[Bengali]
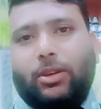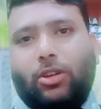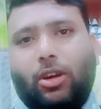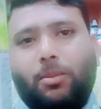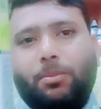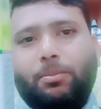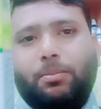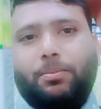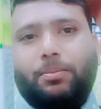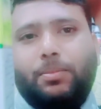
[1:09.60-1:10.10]
বা
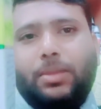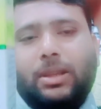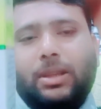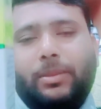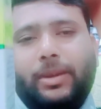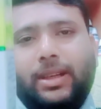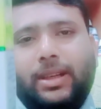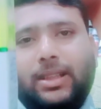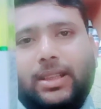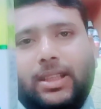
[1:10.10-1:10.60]

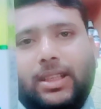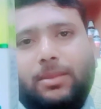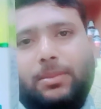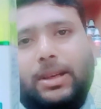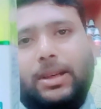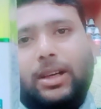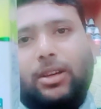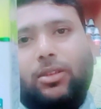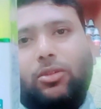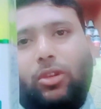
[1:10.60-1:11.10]
কমপ্লিমেন্টারি
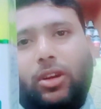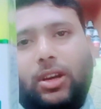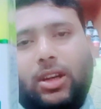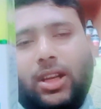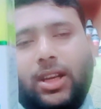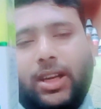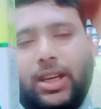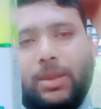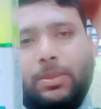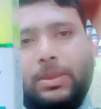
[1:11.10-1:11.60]
বা
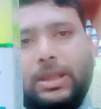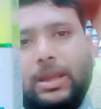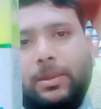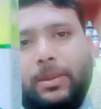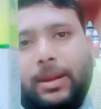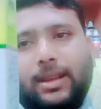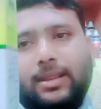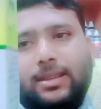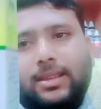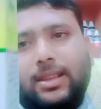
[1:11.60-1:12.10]
অল্টারনেটিভ কি
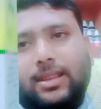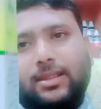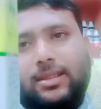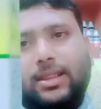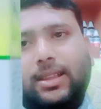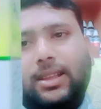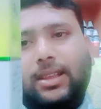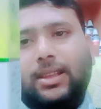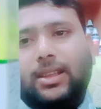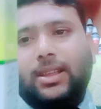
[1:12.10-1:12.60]
মেডিসিন আছে
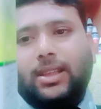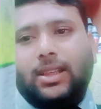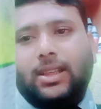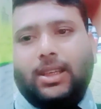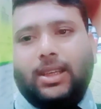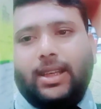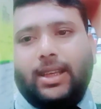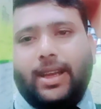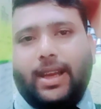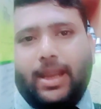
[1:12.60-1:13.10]

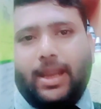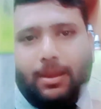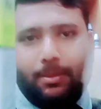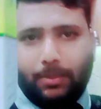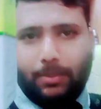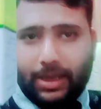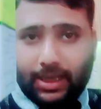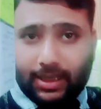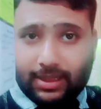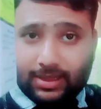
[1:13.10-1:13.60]
এই
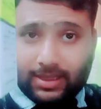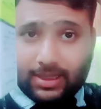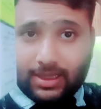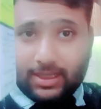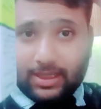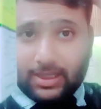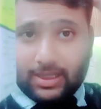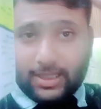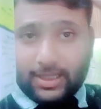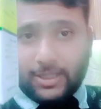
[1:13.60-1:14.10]

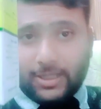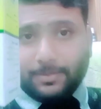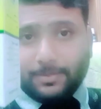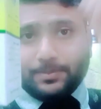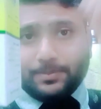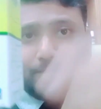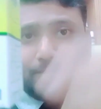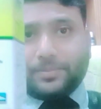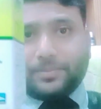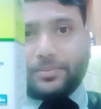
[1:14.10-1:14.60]
মেডিসিনটি
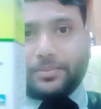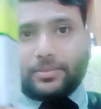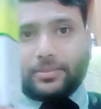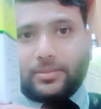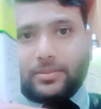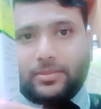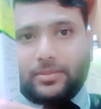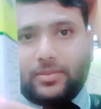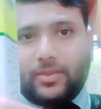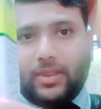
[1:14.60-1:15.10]

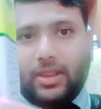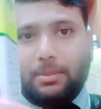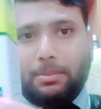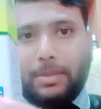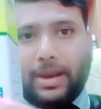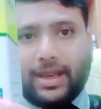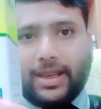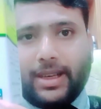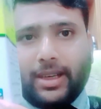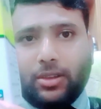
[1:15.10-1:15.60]

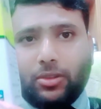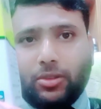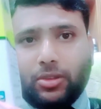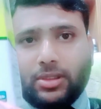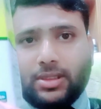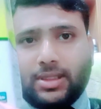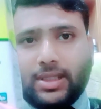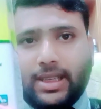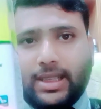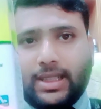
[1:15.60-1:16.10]
মার্কেট
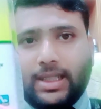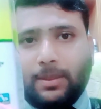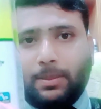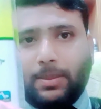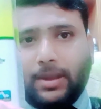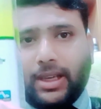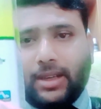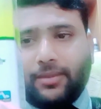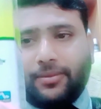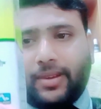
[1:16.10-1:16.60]
করছে
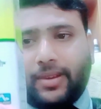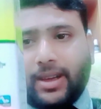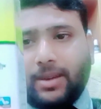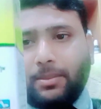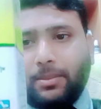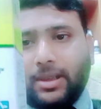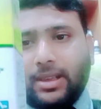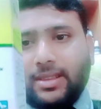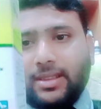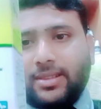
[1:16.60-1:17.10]
ডিপ্লেট
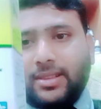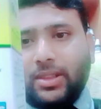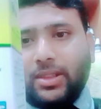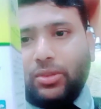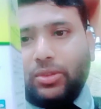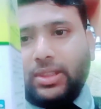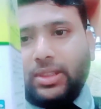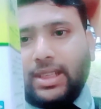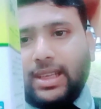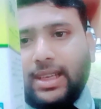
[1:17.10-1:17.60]

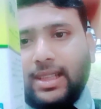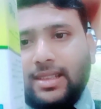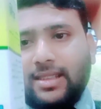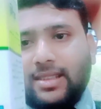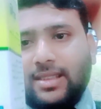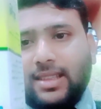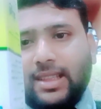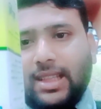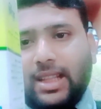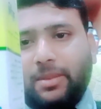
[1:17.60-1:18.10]
ফার্মাসিউটিক্যালস
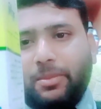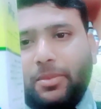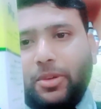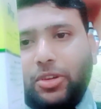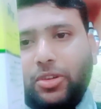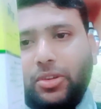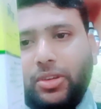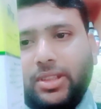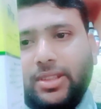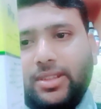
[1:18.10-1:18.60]

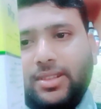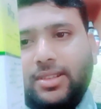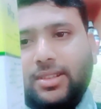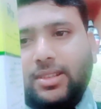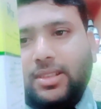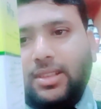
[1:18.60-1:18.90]
ল্যাবরেটরিজ